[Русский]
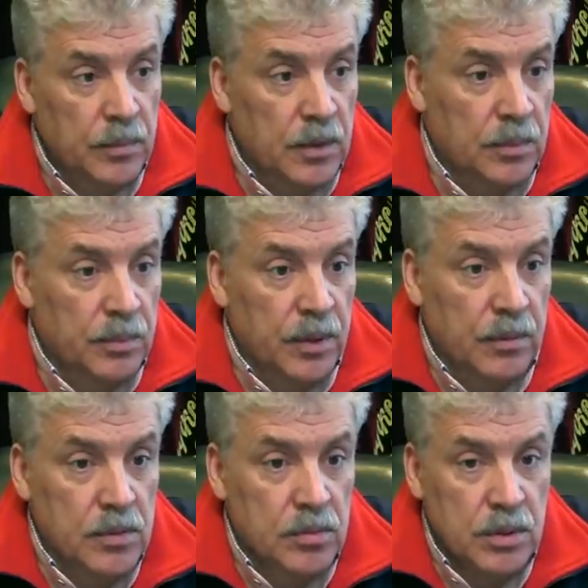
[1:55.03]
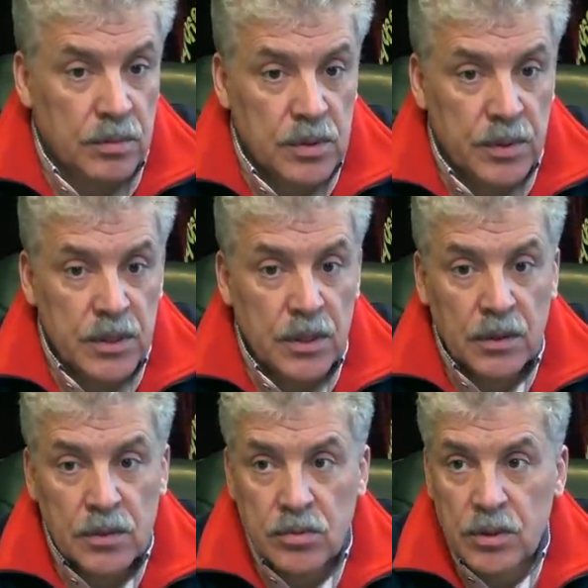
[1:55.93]
это первый случай,
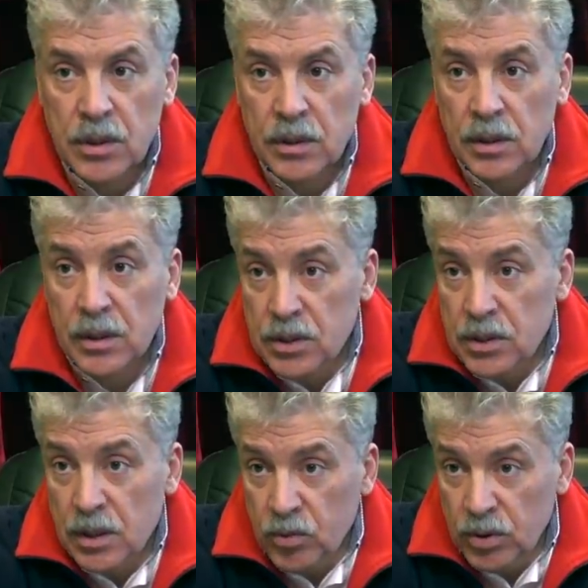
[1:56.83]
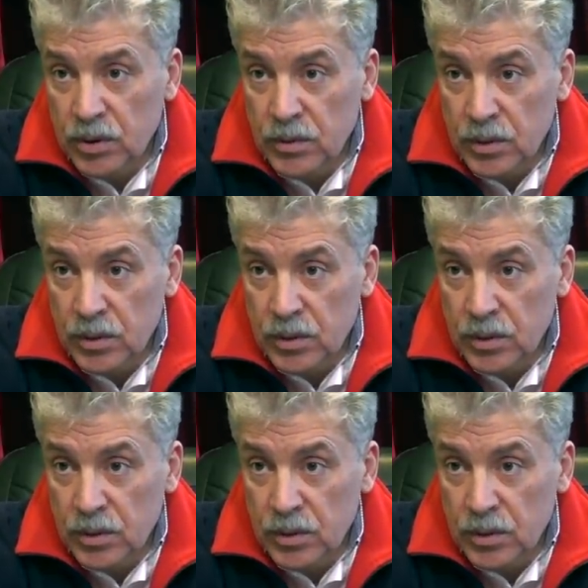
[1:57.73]
беспрецедентный случай, когда на наших работников,